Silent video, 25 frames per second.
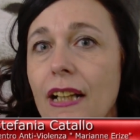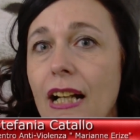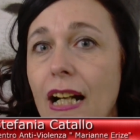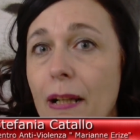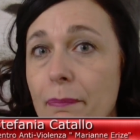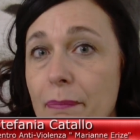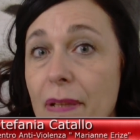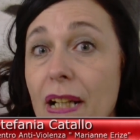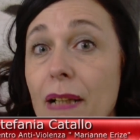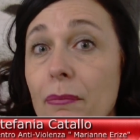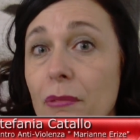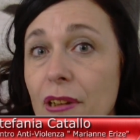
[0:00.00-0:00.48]

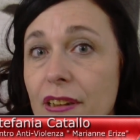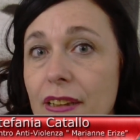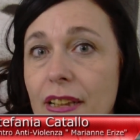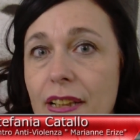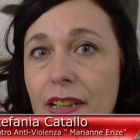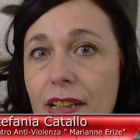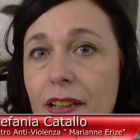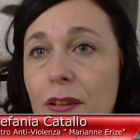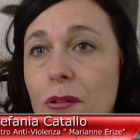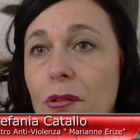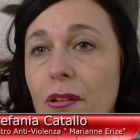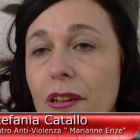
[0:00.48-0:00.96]
Abbiamo
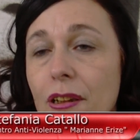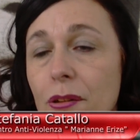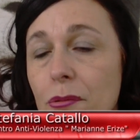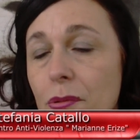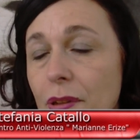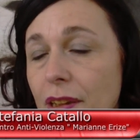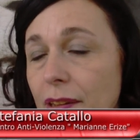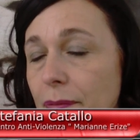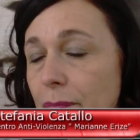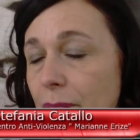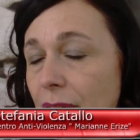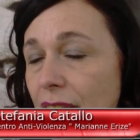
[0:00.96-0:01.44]
aderito
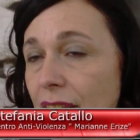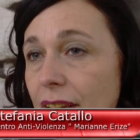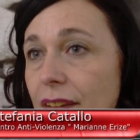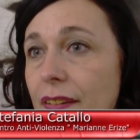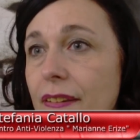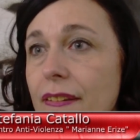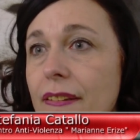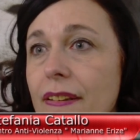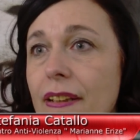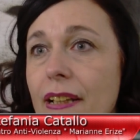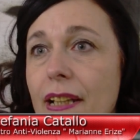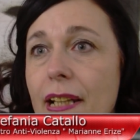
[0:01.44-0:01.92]

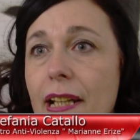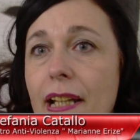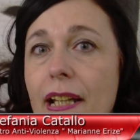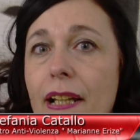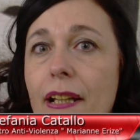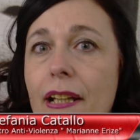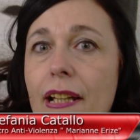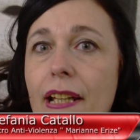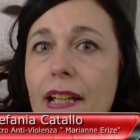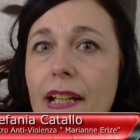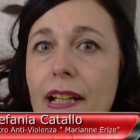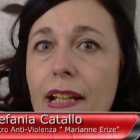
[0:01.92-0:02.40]

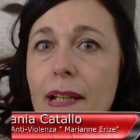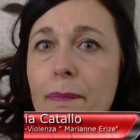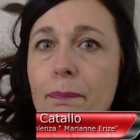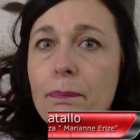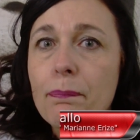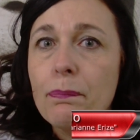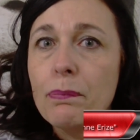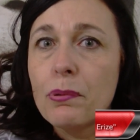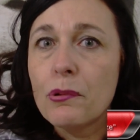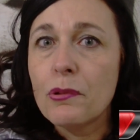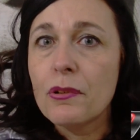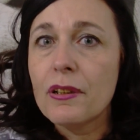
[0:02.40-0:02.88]
naturalmente
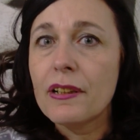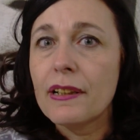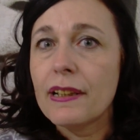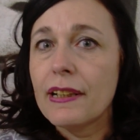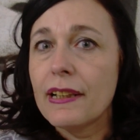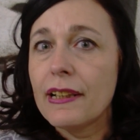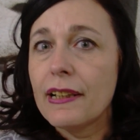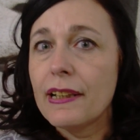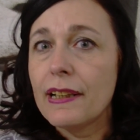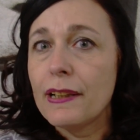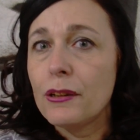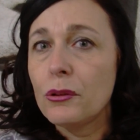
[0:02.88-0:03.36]
pur
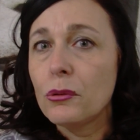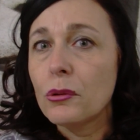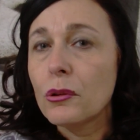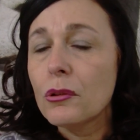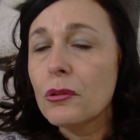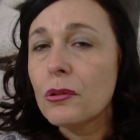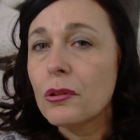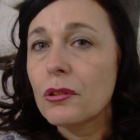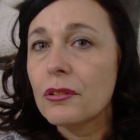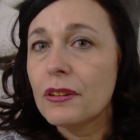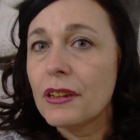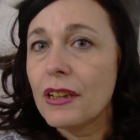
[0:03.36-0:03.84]
eh,
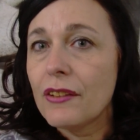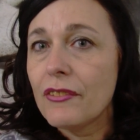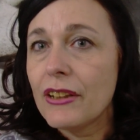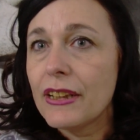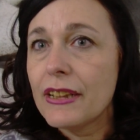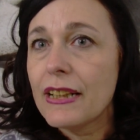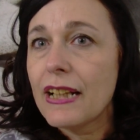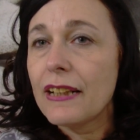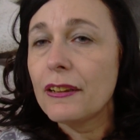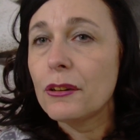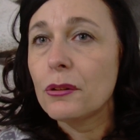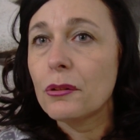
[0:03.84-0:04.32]
non
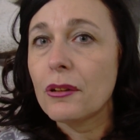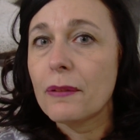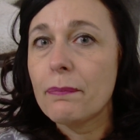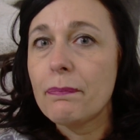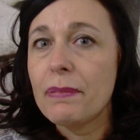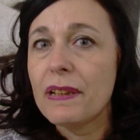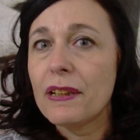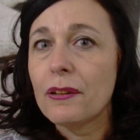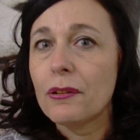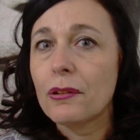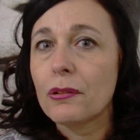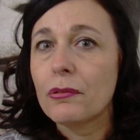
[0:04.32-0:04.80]
condividendo
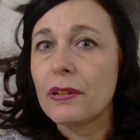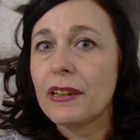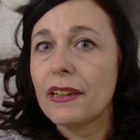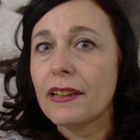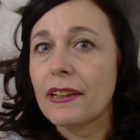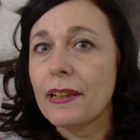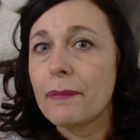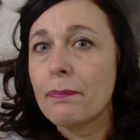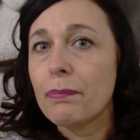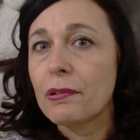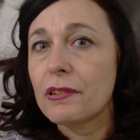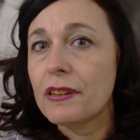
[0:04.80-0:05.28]
appieno
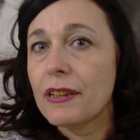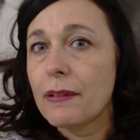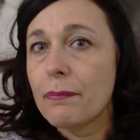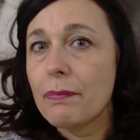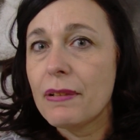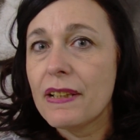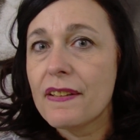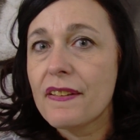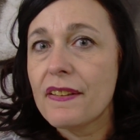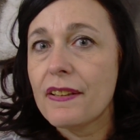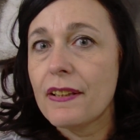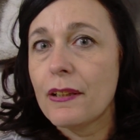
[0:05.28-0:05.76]
quella che
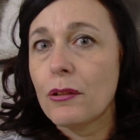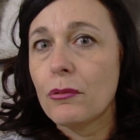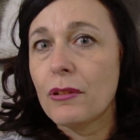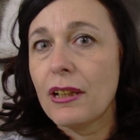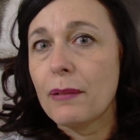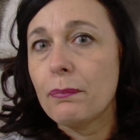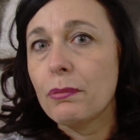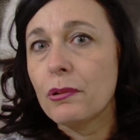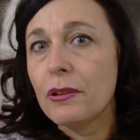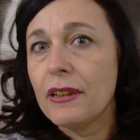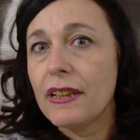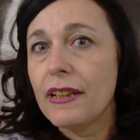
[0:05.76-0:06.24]
potrebbe essere
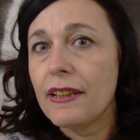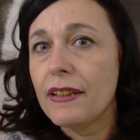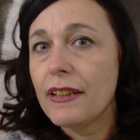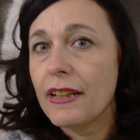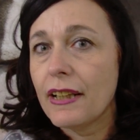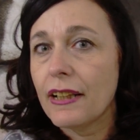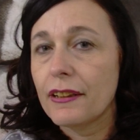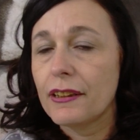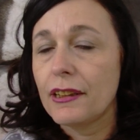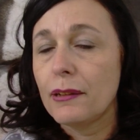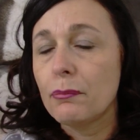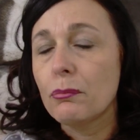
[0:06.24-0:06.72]
una
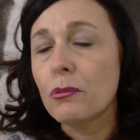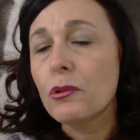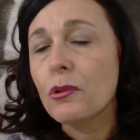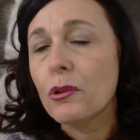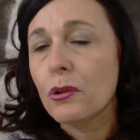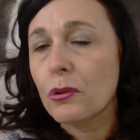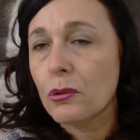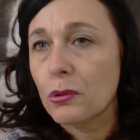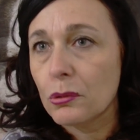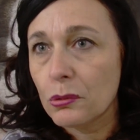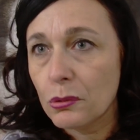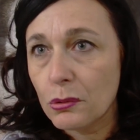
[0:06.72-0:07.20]
politica del
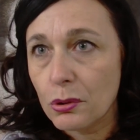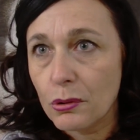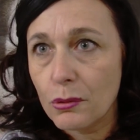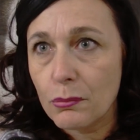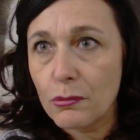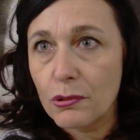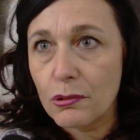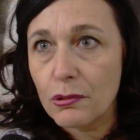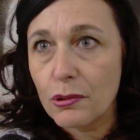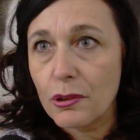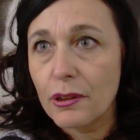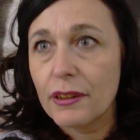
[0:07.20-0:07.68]
muro contro
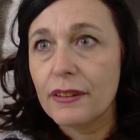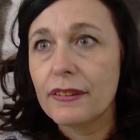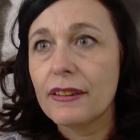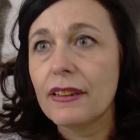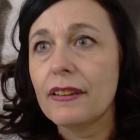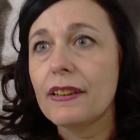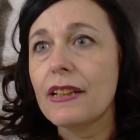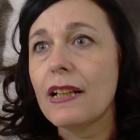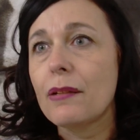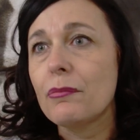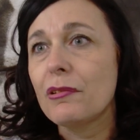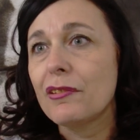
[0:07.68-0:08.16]
muro,
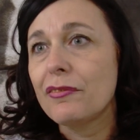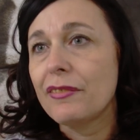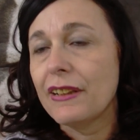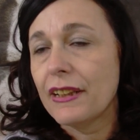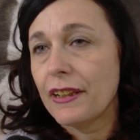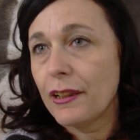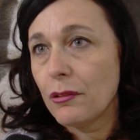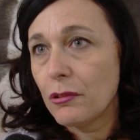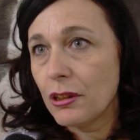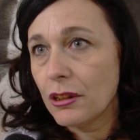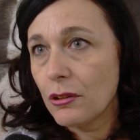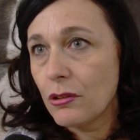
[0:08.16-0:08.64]
intendiamo
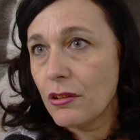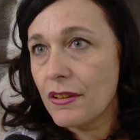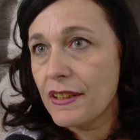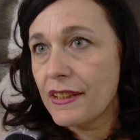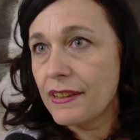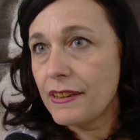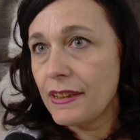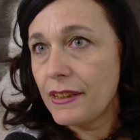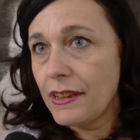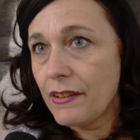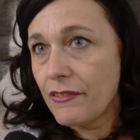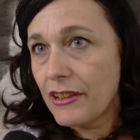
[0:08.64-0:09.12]
fare
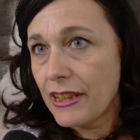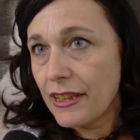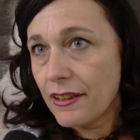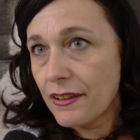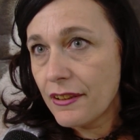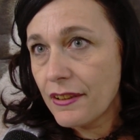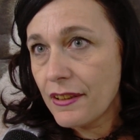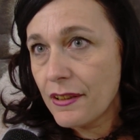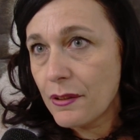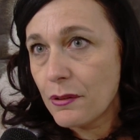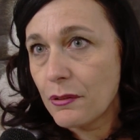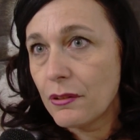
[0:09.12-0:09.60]
qualcosa di
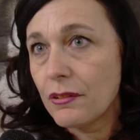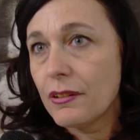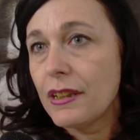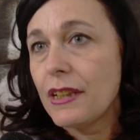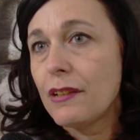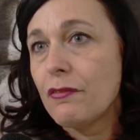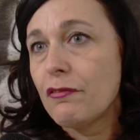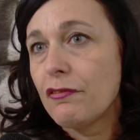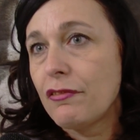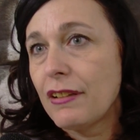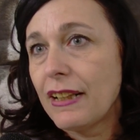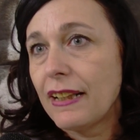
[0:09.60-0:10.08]
diverso.
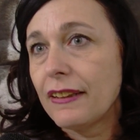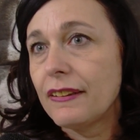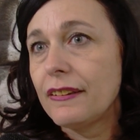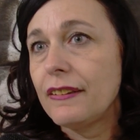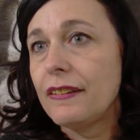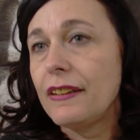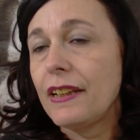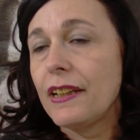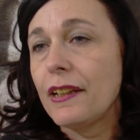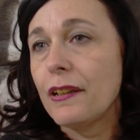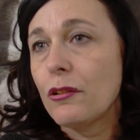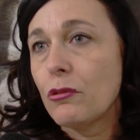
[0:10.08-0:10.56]

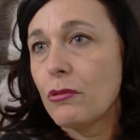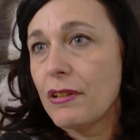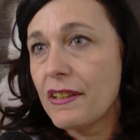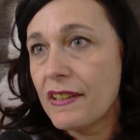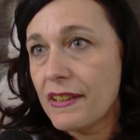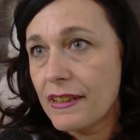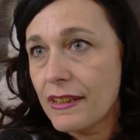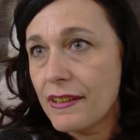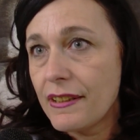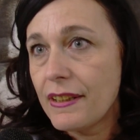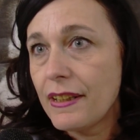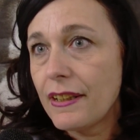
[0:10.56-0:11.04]
Infatti
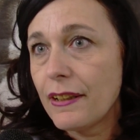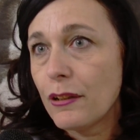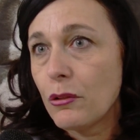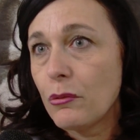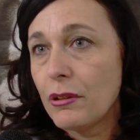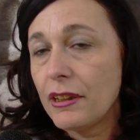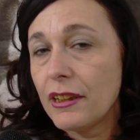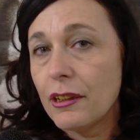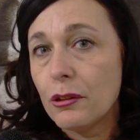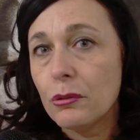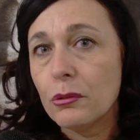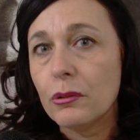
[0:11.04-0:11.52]
questa sera
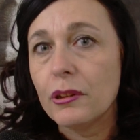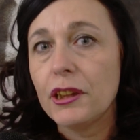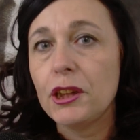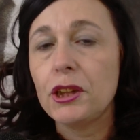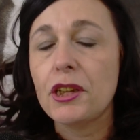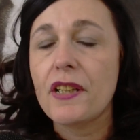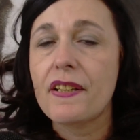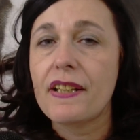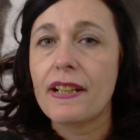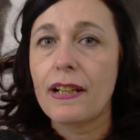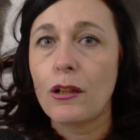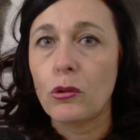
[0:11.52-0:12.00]
qui da noi
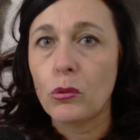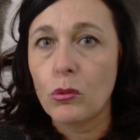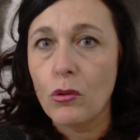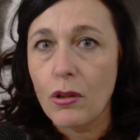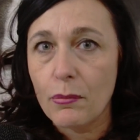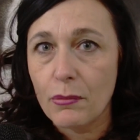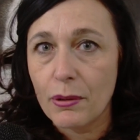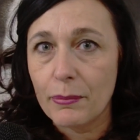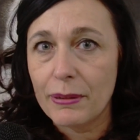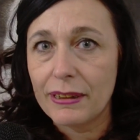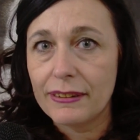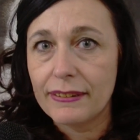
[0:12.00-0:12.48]
ci sarà un
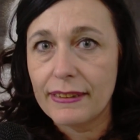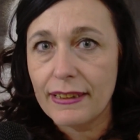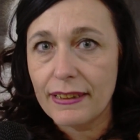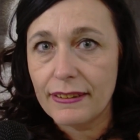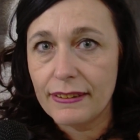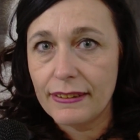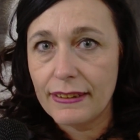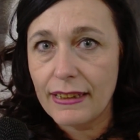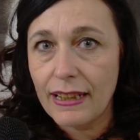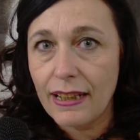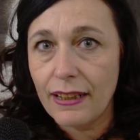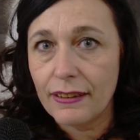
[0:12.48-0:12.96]
uomo
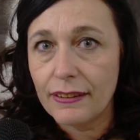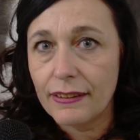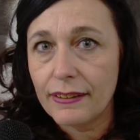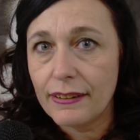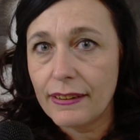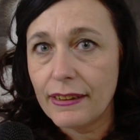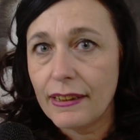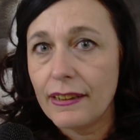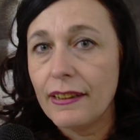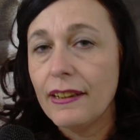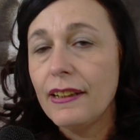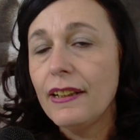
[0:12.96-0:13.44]

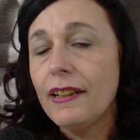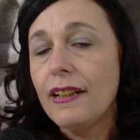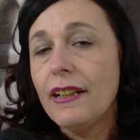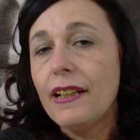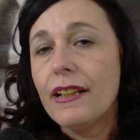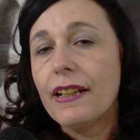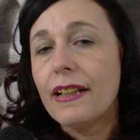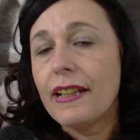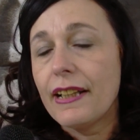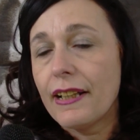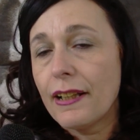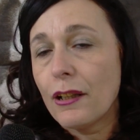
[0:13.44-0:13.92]
maltrattante
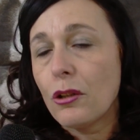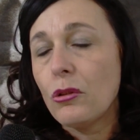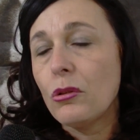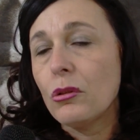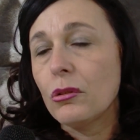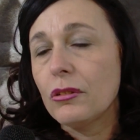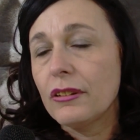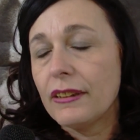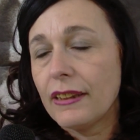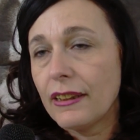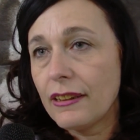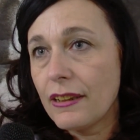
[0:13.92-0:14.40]
che
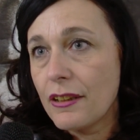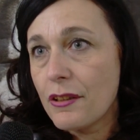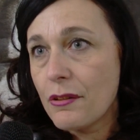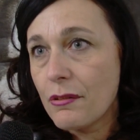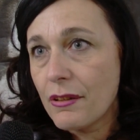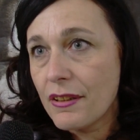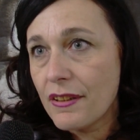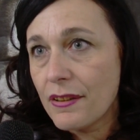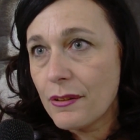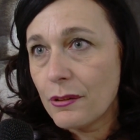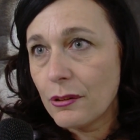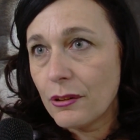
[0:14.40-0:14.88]
racconta la
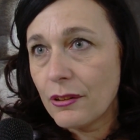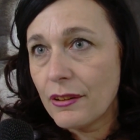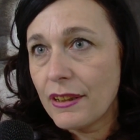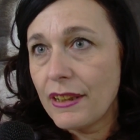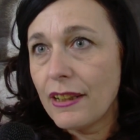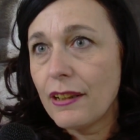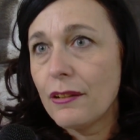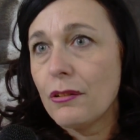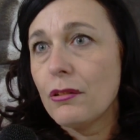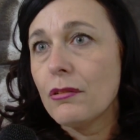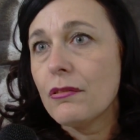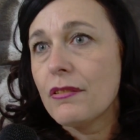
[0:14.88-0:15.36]
sua
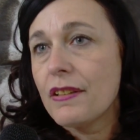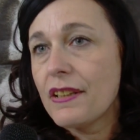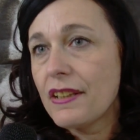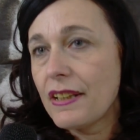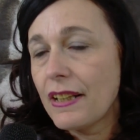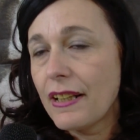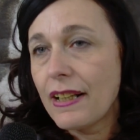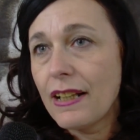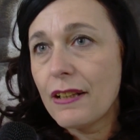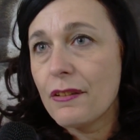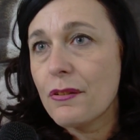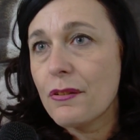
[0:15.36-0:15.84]
storia. Non sarà